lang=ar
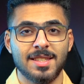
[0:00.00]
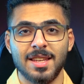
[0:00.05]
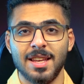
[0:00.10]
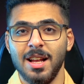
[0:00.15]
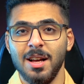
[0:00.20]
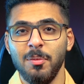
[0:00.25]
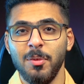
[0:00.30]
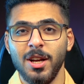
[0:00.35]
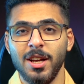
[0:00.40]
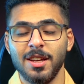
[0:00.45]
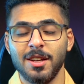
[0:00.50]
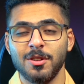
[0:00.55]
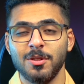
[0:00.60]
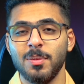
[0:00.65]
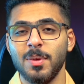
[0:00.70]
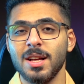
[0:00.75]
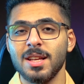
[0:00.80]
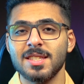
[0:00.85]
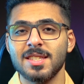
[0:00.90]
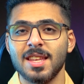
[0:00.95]
السلام عليكم
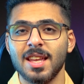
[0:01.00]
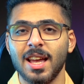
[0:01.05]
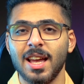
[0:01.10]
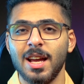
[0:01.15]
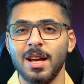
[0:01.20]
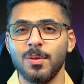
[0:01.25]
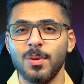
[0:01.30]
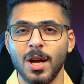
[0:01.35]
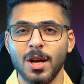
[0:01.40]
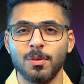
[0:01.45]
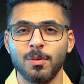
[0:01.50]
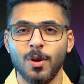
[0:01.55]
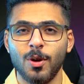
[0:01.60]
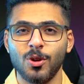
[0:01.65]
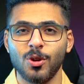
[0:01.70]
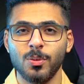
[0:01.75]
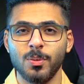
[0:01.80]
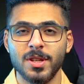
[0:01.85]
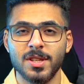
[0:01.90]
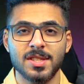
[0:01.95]
اصدقائي وياكم
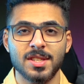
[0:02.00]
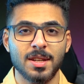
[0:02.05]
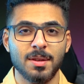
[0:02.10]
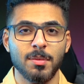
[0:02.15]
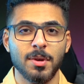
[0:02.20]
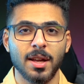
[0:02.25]
اخوكم حسين